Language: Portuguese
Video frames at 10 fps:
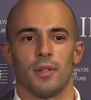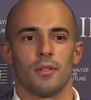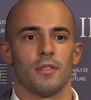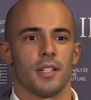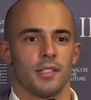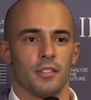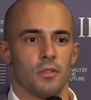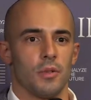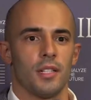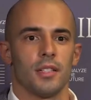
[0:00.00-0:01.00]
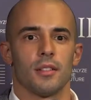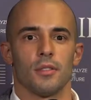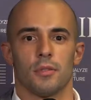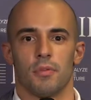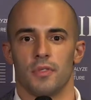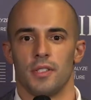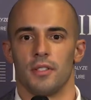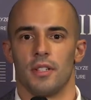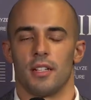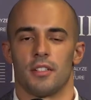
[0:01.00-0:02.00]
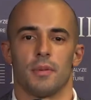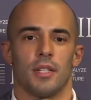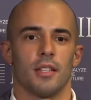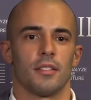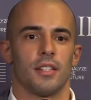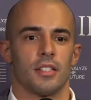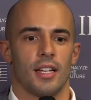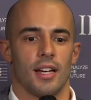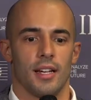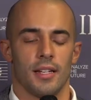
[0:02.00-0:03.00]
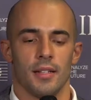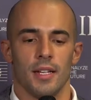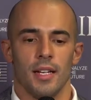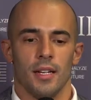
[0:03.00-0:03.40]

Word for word: uma conversa genuína entre dois profissionais experientes nesta área,